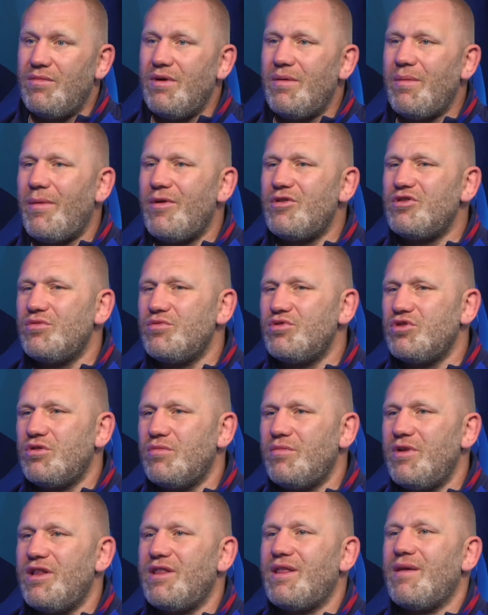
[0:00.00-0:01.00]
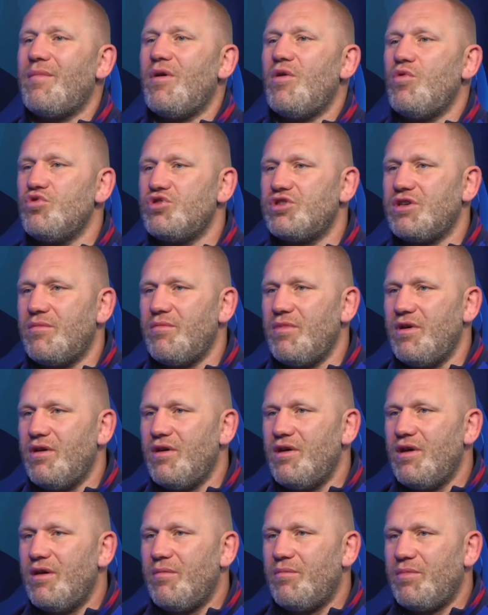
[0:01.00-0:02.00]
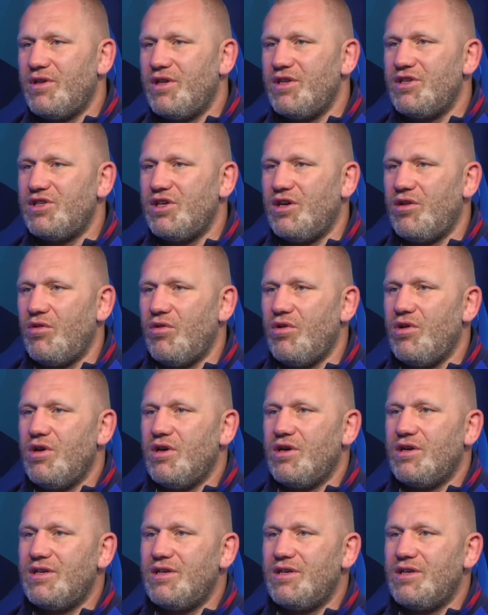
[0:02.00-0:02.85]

И мы по большому счету были самоучками поначалу.